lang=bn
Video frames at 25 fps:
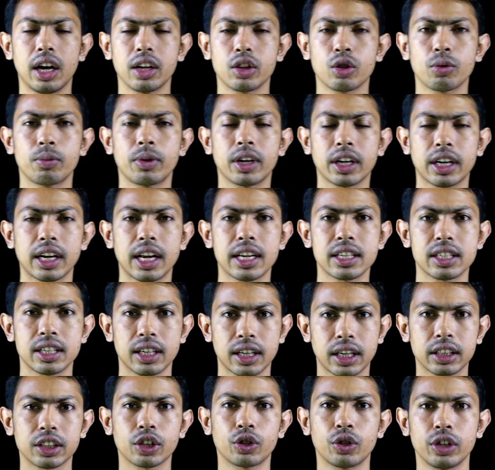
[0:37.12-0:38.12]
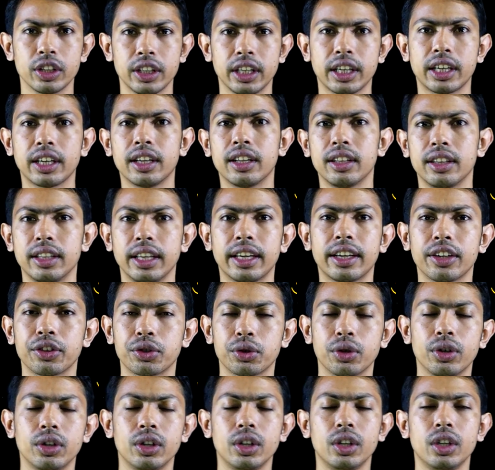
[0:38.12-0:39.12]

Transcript: তোমরা ক্লাসটা আশা করি দেখে দেখেছো